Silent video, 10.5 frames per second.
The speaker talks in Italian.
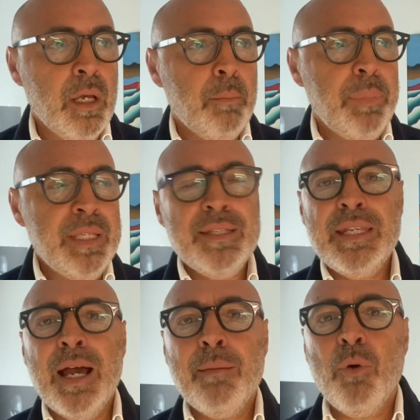
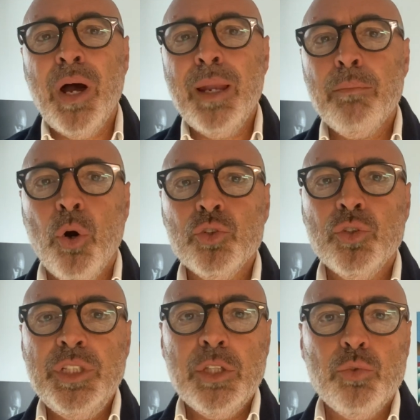Pensiamo al
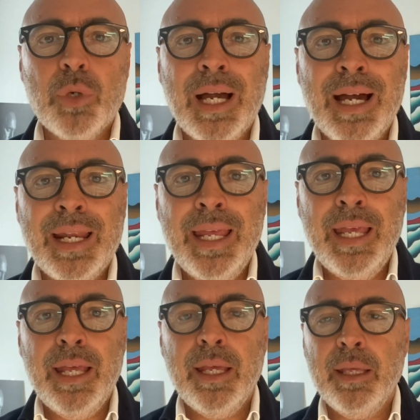modo di
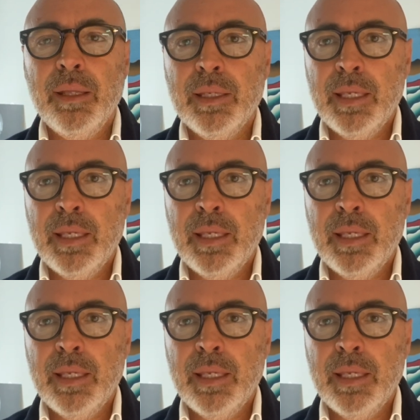educare eh,